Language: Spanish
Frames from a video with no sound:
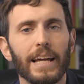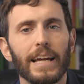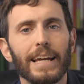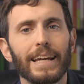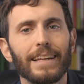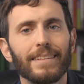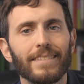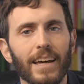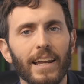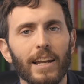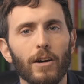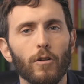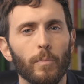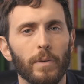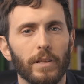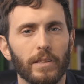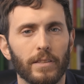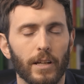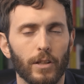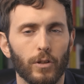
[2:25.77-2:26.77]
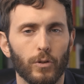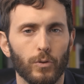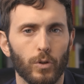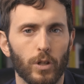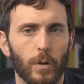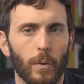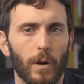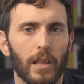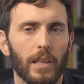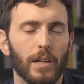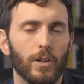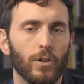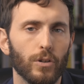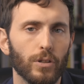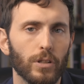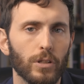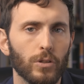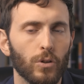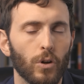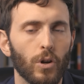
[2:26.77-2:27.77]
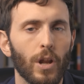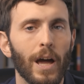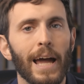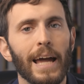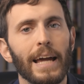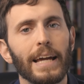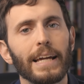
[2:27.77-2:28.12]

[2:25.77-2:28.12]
están aumentando sus niveles de cortisol